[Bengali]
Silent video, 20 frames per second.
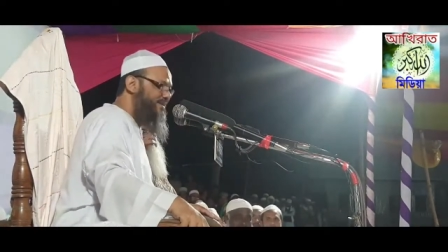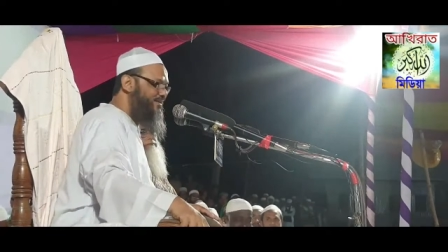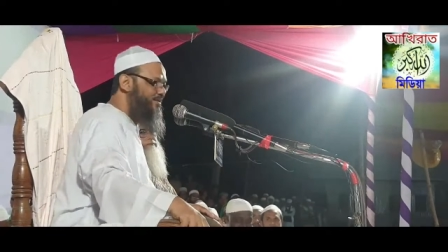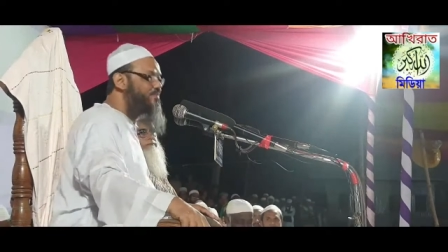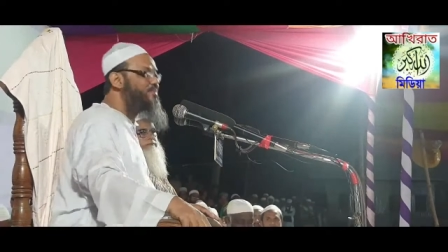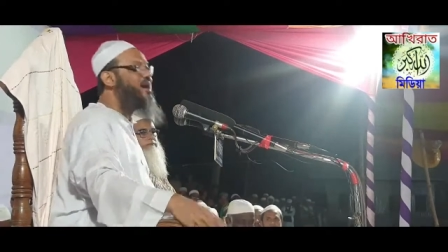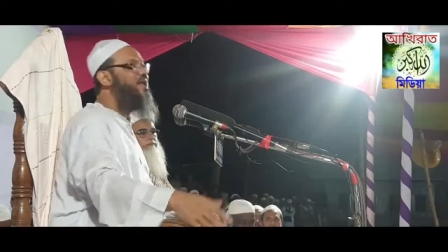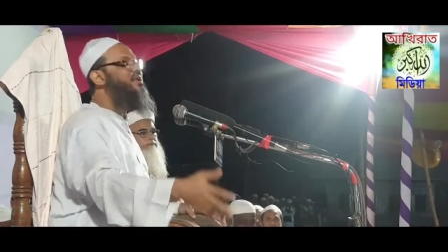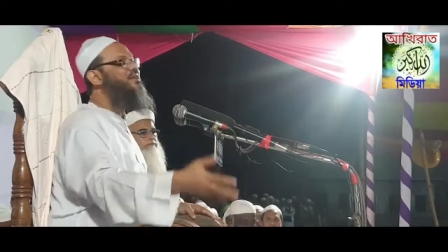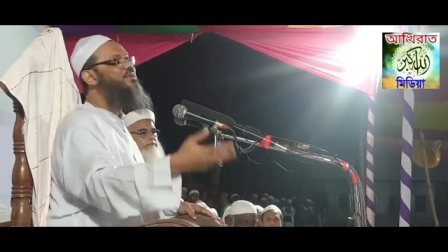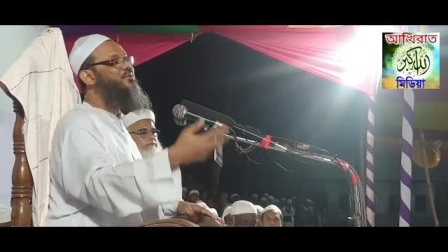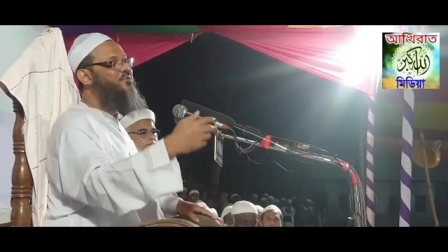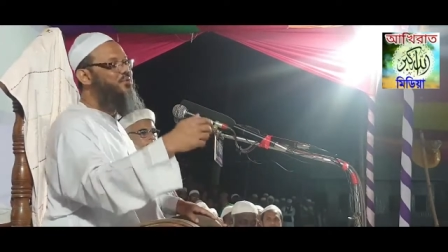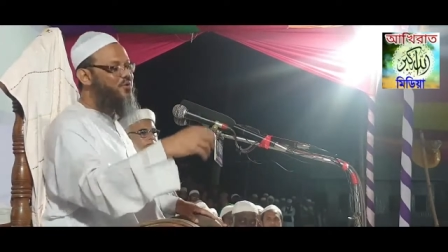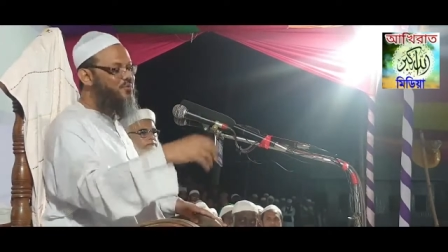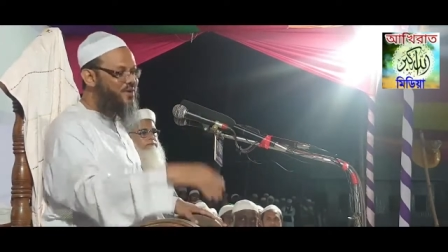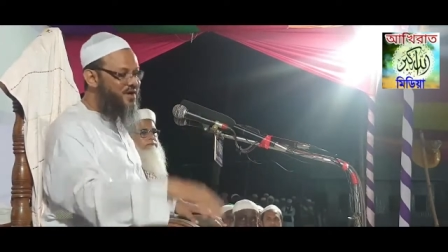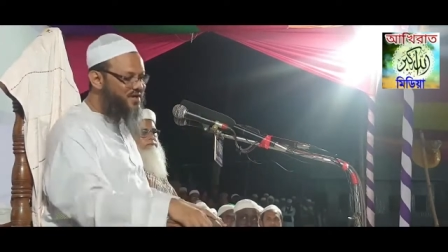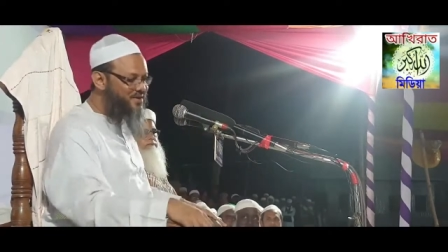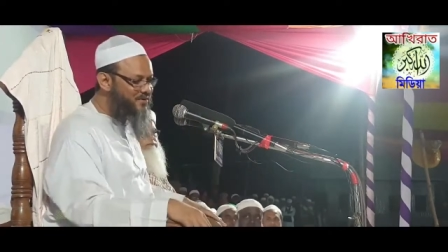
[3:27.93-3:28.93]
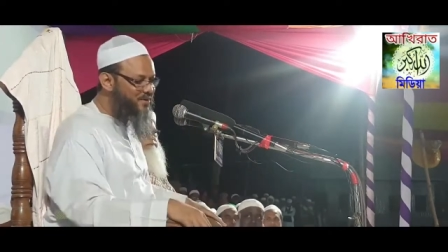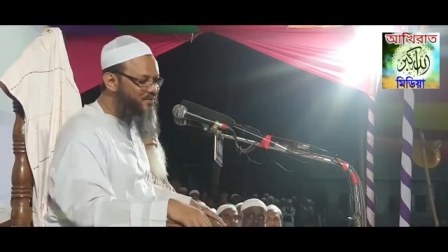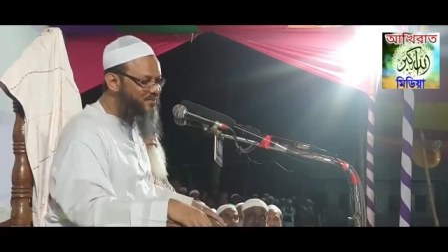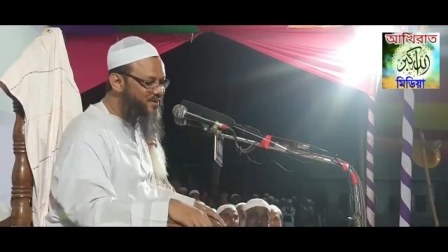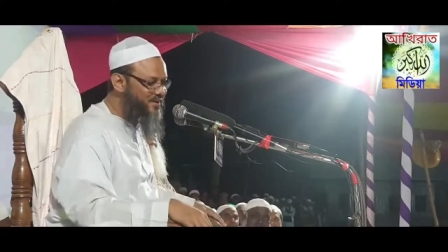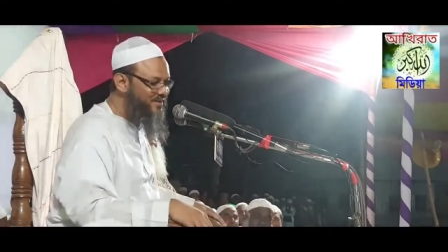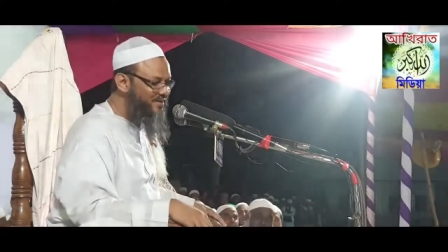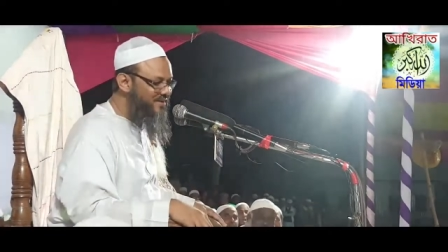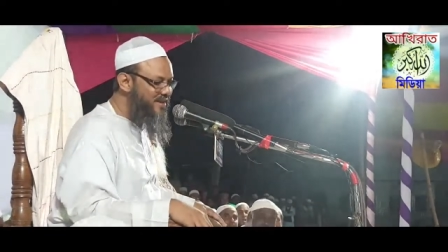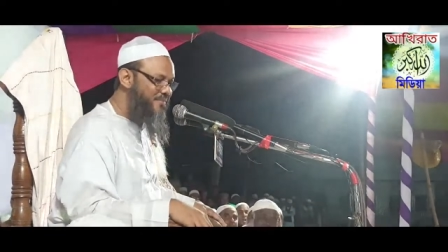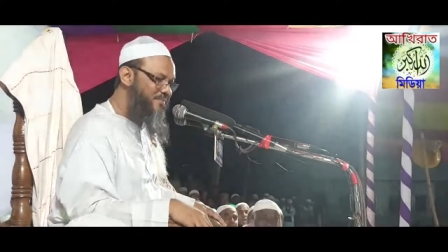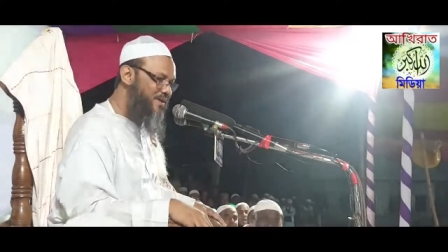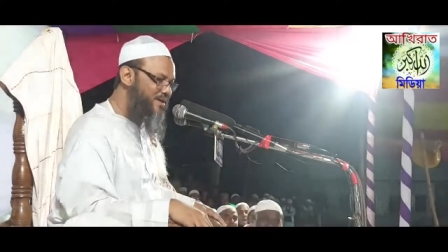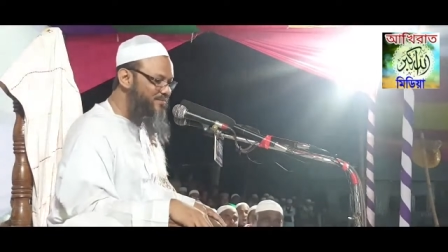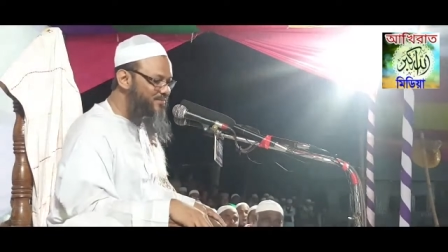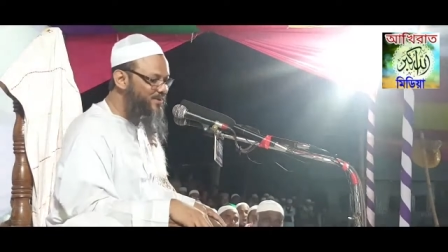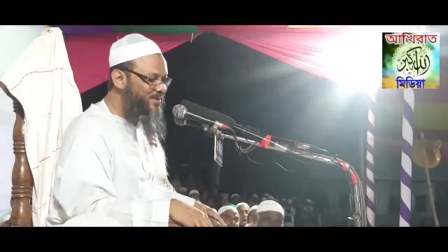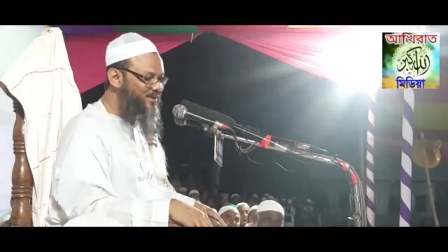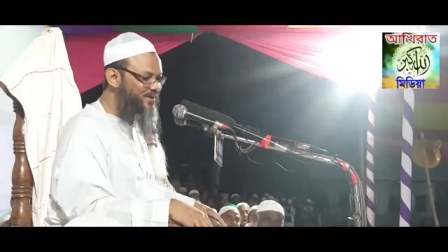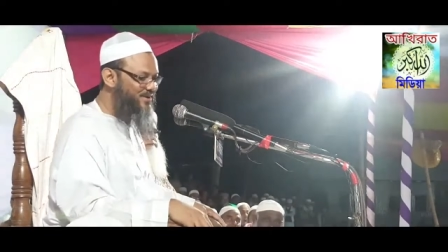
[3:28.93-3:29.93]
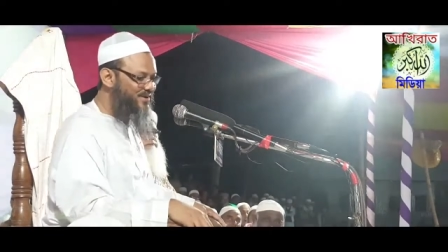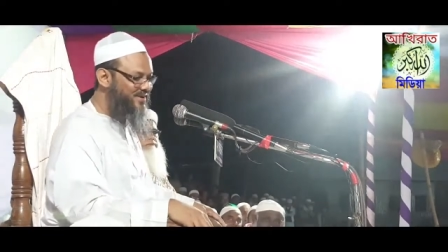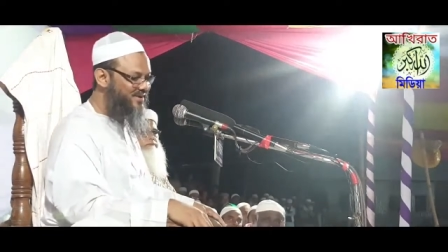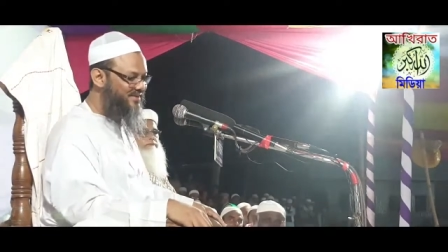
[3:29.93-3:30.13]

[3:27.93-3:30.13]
তুমি আলাদা করবা কিভাবে আমাকে বলো